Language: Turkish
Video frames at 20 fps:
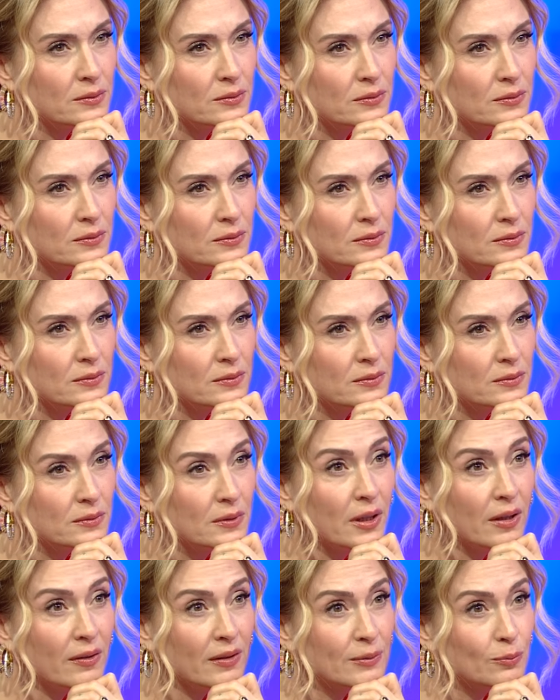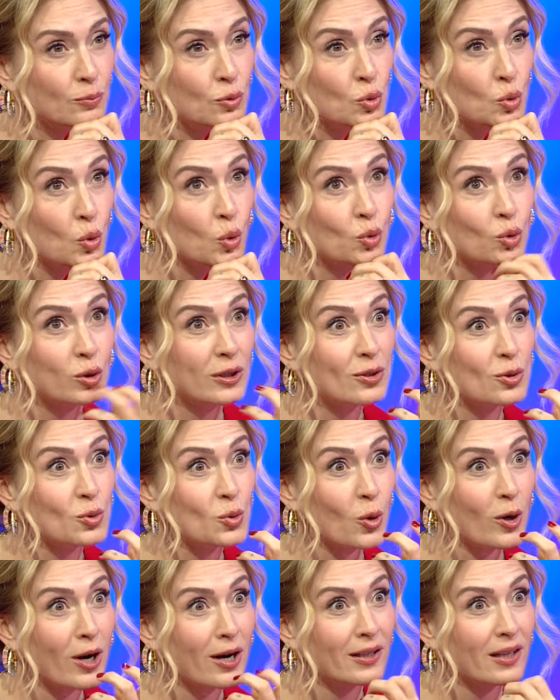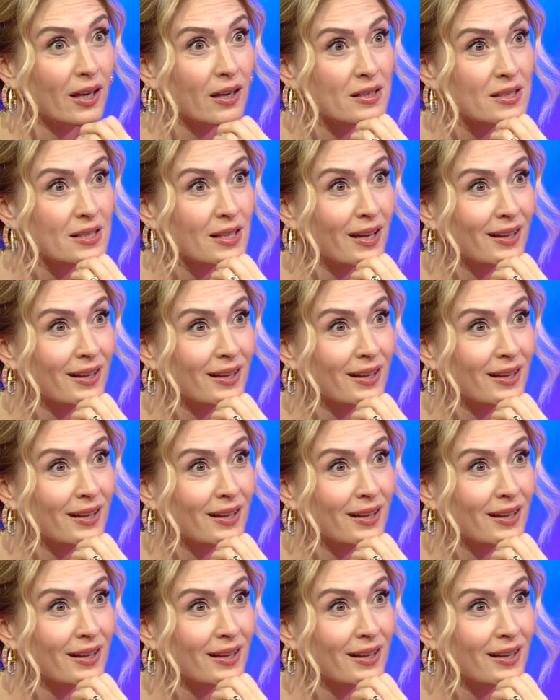Çocukken. Evet bu soruları Yok, pek, sorarken pek sana.